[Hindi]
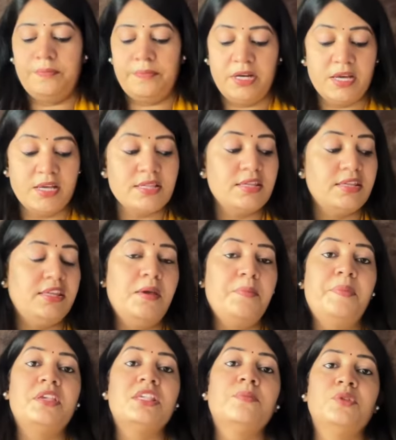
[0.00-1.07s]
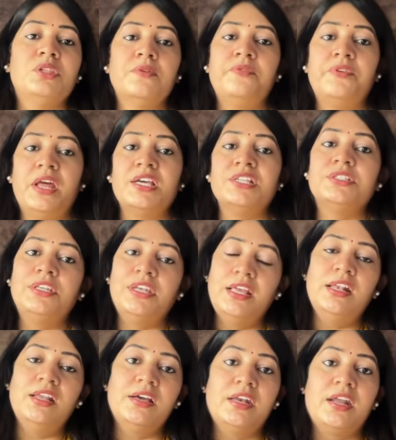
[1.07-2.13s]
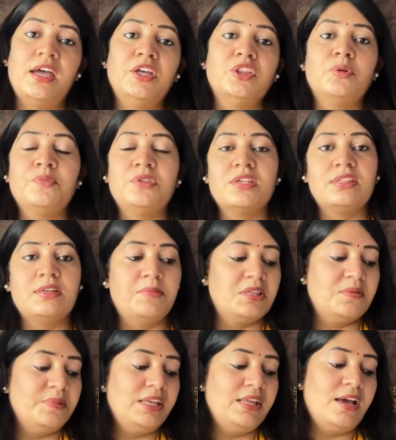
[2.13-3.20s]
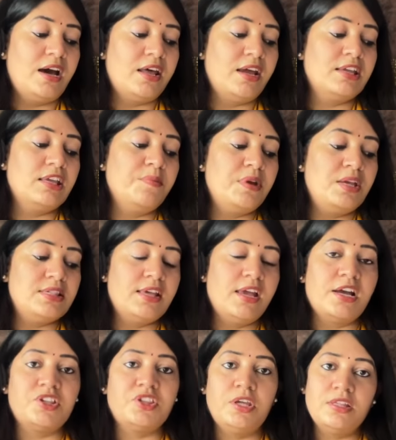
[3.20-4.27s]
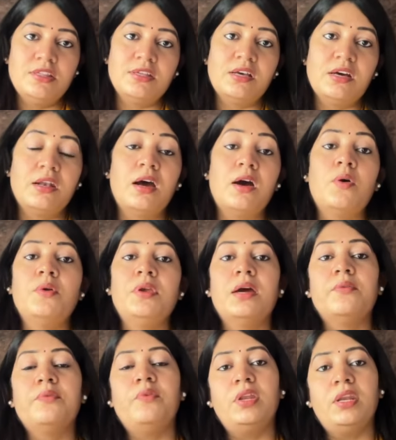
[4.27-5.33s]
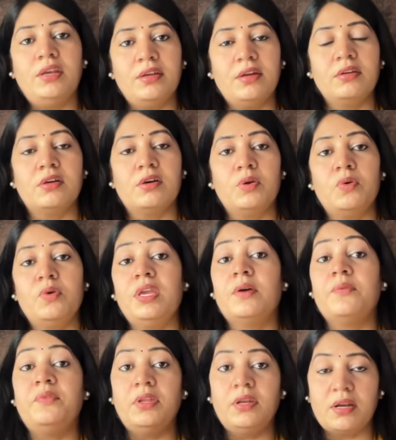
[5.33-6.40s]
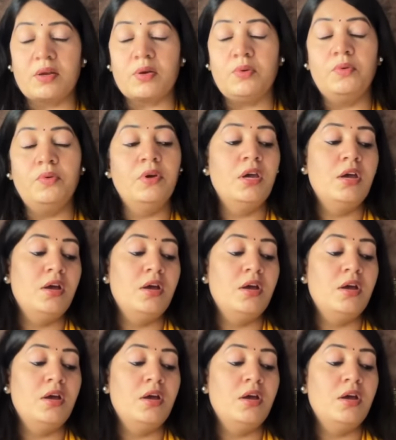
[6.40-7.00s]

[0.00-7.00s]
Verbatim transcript: प्लस ये पीस मुझे फ्रेश नहीं लग रहा है तो मुझे समझ में नहीं आ रहा कि मैं इसे एक्सचेंज कराऊ या फिर रिटर्न करूँ या फिर रखू